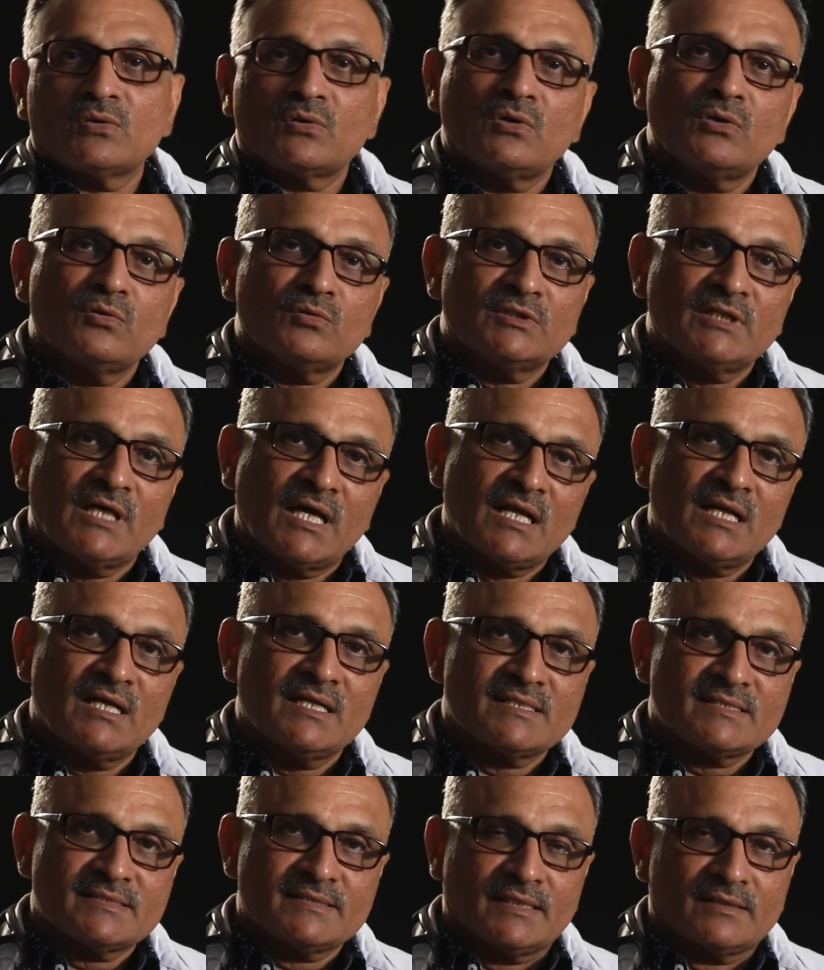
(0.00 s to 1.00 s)
రెండు
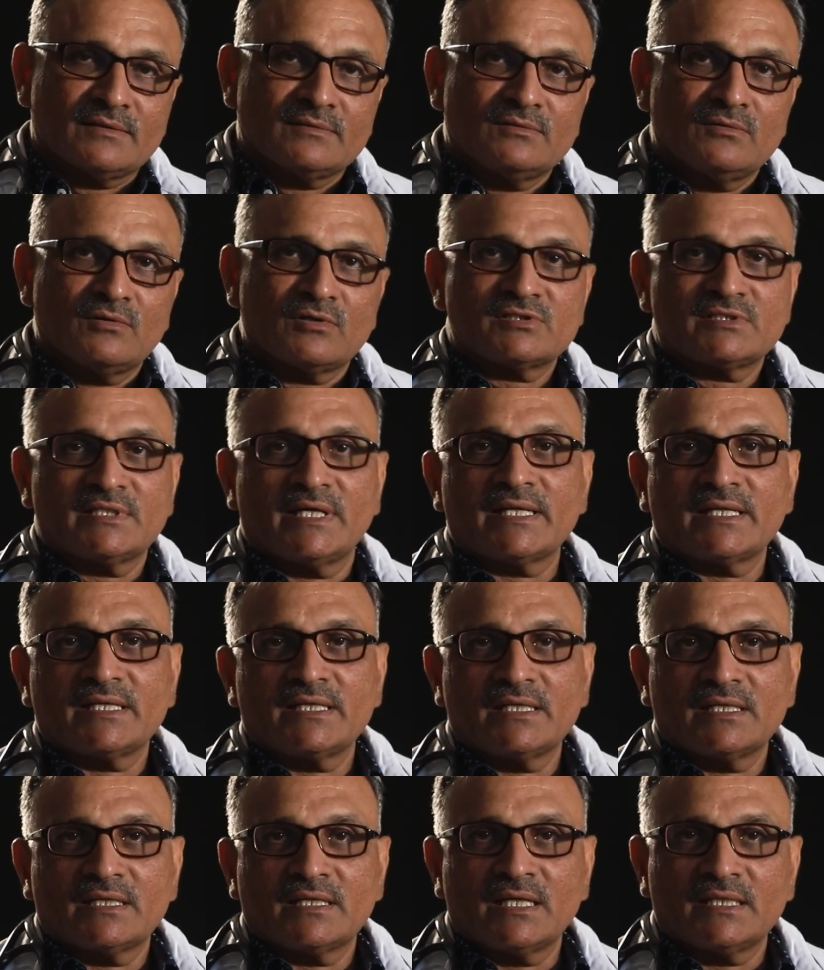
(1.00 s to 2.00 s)
ఉదాహరణలు ఇస్తాను ఒకసారి
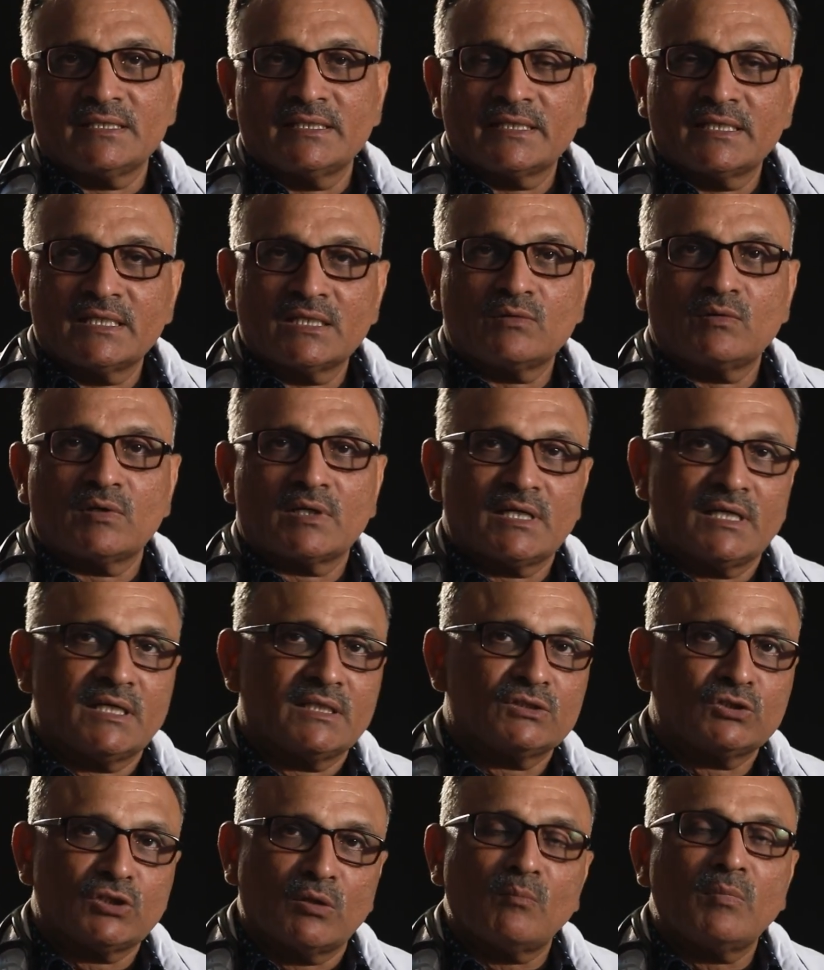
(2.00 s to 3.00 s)
నా దగ్గరికి ఒక
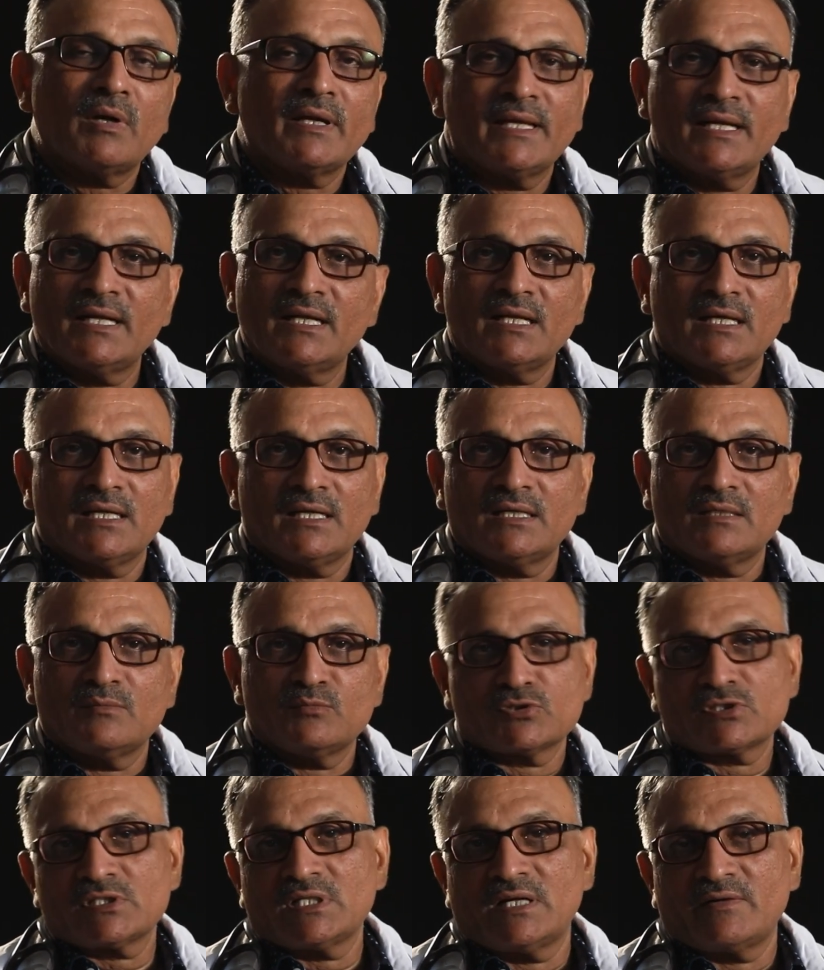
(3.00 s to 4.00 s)
తొంభై ఏళ్ళ
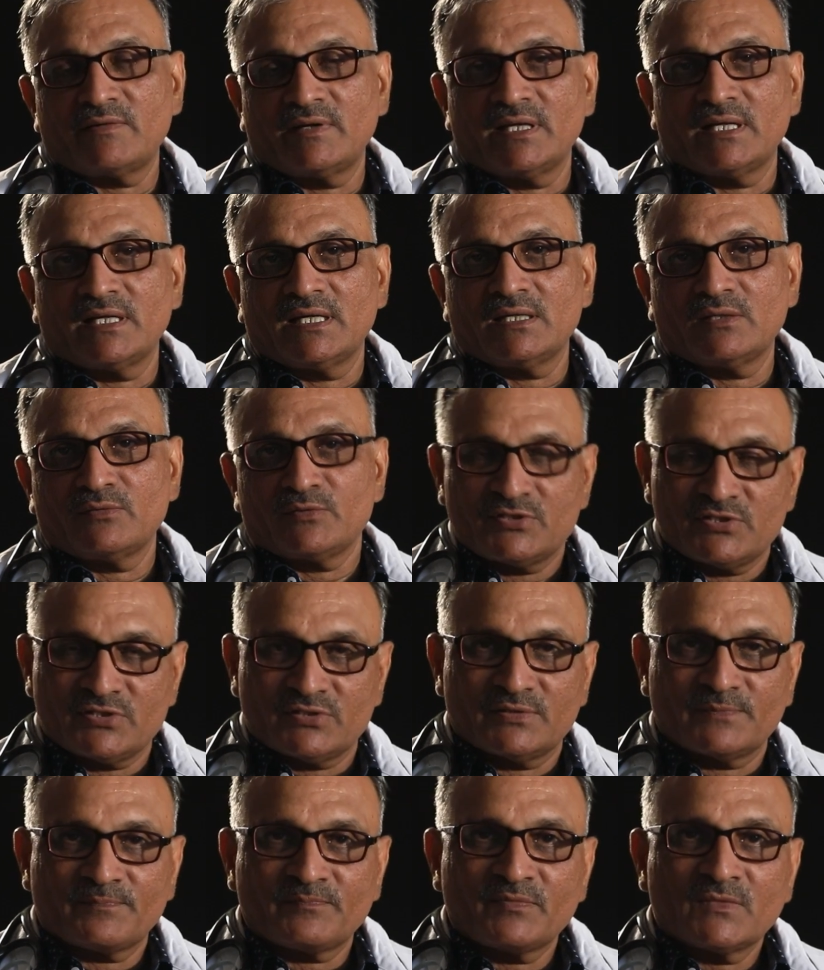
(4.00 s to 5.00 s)
ముసలావిడ
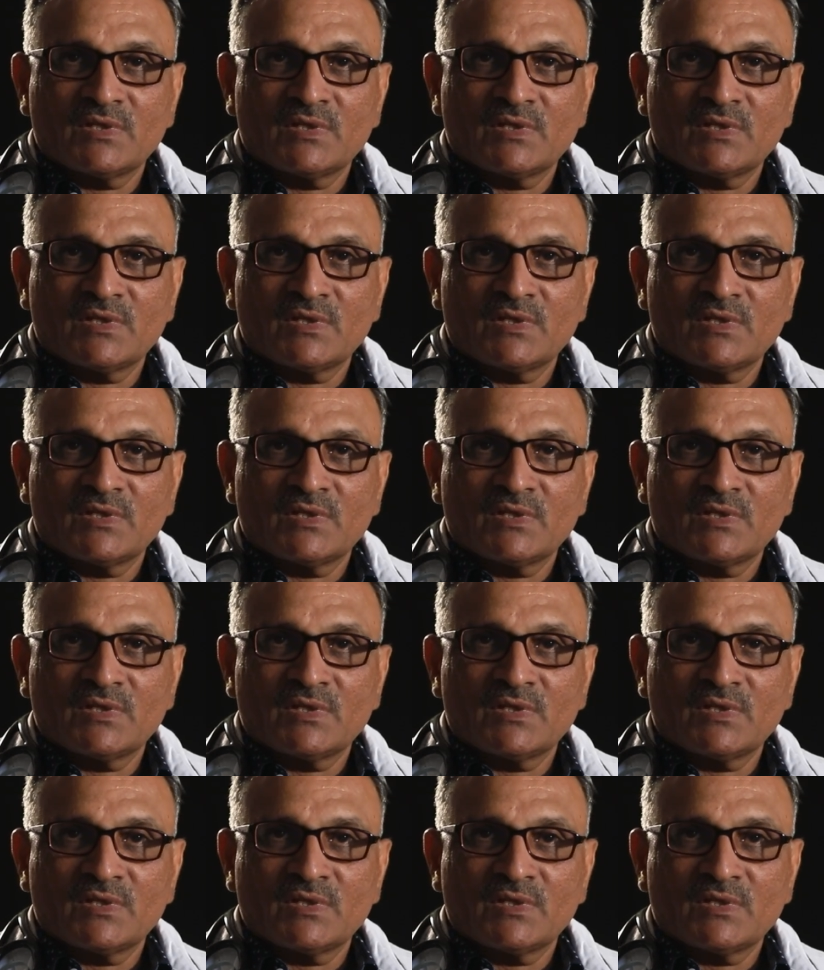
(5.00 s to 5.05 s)
వచ్చింది